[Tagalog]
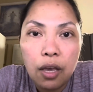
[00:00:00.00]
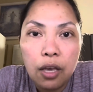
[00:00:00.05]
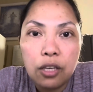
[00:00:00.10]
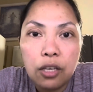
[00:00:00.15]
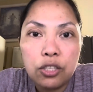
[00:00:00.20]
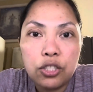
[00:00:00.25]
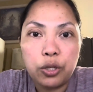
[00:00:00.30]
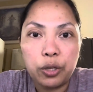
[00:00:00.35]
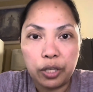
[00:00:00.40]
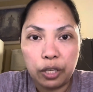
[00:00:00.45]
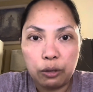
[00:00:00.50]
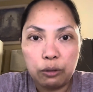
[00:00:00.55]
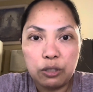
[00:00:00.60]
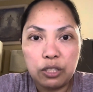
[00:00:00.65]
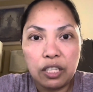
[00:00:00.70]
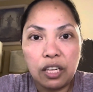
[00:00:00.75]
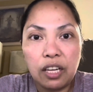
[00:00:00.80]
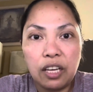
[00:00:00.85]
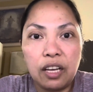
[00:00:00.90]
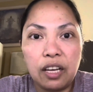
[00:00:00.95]
So na yun
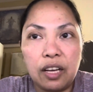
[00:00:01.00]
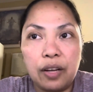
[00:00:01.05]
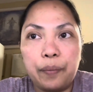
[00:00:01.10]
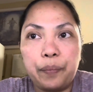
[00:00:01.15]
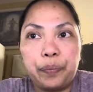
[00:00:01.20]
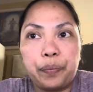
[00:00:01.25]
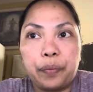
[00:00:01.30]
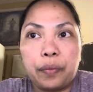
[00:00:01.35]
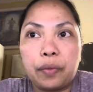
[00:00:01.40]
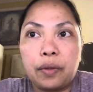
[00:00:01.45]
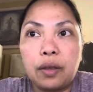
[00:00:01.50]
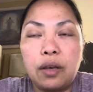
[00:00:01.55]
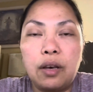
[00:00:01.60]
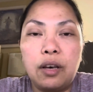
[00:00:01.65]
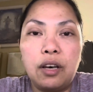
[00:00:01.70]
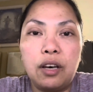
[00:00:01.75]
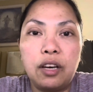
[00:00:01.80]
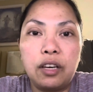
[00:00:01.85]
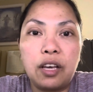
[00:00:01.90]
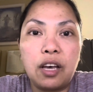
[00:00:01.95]
sila nga
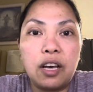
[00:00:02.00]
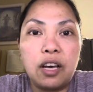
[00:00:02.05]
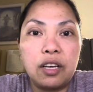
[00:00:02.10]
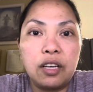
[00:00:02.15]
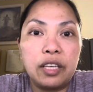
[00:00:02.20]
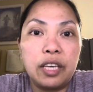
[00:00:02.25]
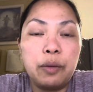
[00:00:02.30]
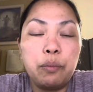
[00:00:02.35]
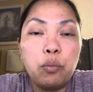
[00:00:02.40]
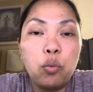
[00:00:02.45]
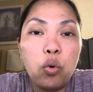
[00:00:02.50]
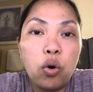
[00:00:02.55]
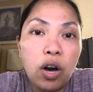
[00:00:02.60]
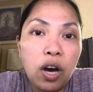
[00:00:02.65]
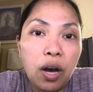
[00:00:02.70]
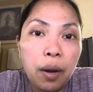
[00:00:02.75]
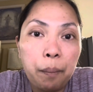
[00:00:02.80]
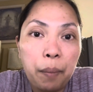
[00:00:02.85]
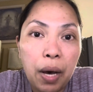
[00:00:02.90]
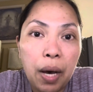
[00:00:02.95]
ang ang
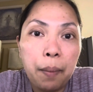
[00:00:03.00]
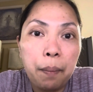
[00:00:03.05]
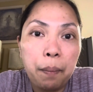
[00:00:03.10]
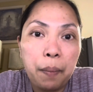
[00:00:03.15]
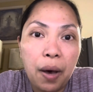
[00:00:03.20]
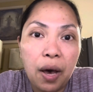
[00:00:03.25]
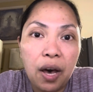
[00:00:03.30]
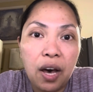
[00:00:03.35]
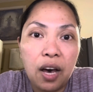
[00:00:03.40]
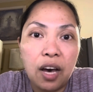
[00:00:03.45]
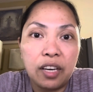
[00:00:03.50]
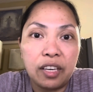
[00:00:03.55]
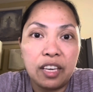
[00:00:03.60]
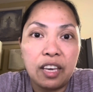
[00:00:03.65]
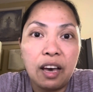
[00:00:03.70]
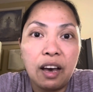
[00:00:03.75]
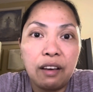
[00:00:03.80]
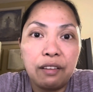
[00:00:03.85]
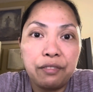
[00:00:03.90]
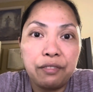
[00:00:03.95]
imuhang papa ang
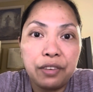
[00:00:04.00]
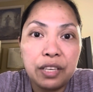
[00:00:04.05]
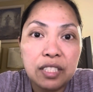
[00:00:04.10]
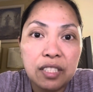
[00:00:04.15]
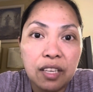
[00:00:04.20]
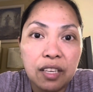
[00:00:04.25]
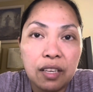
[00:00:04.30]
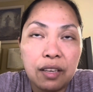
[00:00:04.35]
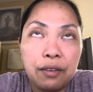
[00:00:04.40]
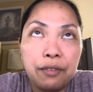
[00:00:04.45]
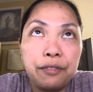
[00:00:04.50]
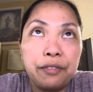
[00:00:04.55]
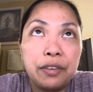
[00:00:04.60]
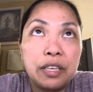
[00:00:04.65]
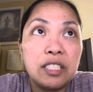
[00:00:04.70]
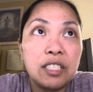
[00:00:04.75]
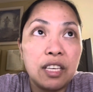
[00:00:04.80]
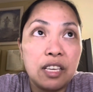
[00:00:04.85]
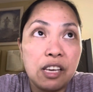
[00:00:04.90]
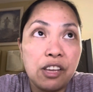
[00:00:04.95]
iyahang visa
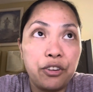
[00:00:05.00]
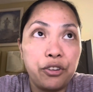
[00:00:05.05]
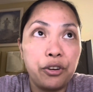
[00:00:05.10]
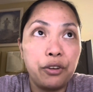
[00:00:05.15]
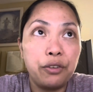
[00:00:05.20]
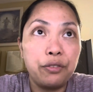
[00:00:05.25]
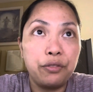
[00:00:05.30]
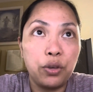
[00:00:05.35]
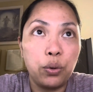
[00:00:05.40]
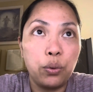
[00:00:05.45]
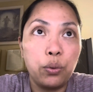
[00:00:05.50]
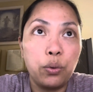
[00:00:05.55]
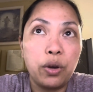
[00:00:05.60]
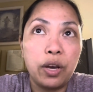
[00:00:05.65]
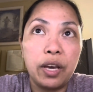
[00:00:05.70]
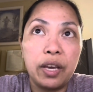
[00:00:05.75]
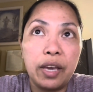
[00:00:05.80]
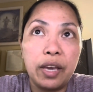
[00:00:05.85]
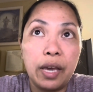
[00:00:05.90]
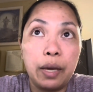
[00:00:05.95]
visa interview
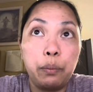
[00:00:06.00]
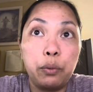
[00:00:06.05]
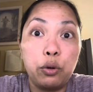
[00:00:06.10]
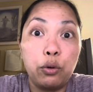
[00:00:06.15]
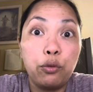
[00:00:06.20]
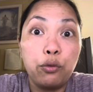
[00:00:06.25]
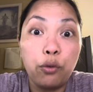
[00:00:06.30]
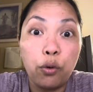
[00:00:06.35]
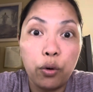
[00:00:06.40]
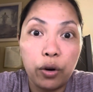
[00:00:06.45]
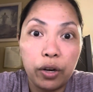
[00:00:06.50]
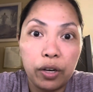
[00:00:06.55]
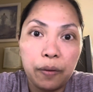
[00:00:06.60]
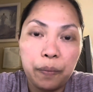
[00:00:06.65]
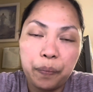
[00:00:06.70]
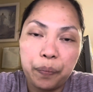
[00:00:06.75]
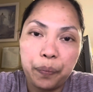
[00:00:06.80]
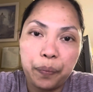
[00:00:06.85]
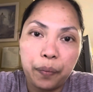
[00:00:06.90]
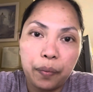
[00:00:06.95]
kay April 4.
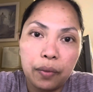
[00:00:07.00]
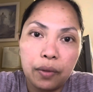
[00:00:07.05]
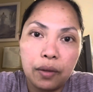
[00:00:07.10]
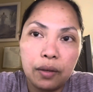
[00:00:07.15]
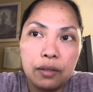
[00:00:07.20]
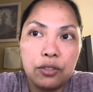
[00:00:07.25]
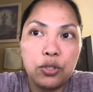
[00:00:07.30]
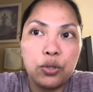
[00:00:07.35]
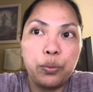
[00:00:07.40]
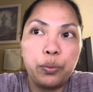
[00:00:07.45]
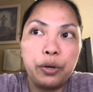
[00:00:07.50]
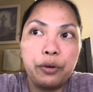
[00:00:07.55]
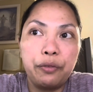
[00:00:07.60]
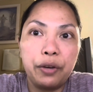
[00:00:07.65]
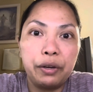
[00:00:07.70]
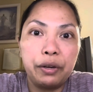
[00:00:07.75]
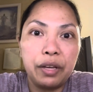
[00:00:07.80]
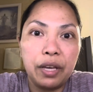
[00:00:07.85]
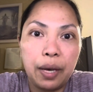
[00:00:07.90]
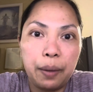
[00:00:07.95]
So we're
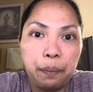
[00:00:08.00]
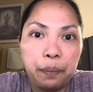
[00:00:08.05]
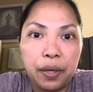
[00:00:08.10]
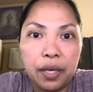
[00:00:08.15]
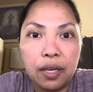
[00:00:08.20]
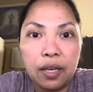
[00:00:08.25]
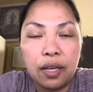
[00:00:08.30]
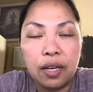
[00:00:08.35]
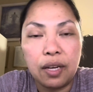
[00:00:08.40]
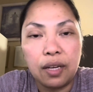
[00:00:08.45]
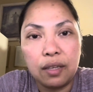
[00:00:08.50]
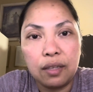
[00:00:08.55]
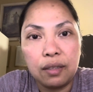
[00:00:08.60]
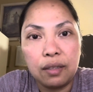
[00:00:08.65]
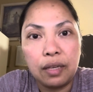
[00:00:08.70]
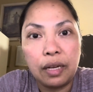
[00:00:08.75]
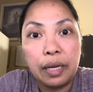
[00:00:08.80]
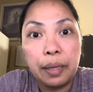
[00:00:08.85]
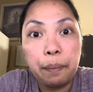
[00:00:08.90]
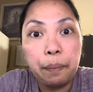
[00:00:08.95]
very happy kanang
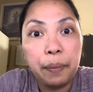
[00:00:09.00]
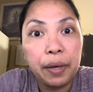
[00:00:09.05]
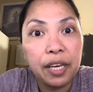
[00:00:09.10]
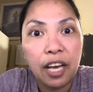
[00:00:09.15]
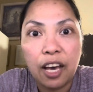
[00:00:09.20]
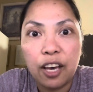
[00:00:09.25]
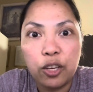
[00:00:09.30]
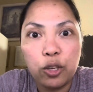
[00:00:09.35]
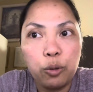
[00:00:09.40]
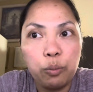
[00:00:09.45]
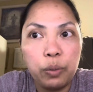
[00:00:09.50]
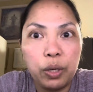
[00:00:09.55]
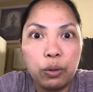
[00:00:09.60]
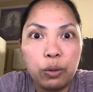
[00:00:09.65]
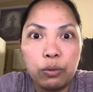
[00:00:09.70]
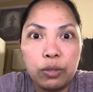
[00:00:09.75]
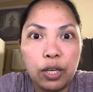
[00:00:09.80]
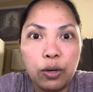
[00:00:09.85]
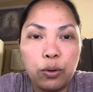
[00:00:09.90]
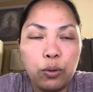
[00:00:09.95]
nalipay ka kaayo mi
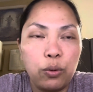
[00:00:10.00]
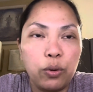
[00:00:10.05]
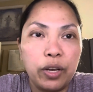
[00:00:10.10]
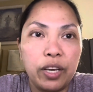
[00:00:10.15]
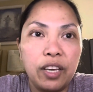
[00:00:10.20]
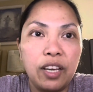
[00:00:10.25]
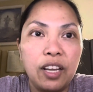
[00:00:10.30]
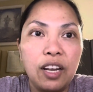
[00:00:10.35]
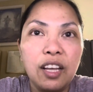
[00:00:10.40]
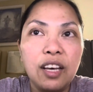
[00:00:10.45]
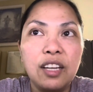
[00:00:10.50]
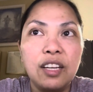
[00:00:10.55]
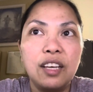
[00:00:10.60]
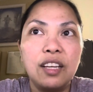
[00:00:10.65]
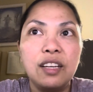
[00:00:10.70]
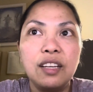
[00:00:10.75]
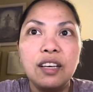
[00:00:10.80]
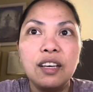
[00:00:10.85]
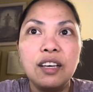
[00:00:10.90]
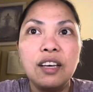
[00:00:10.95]
og ko kay hala na
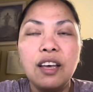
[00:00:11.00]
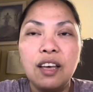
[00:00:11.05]
na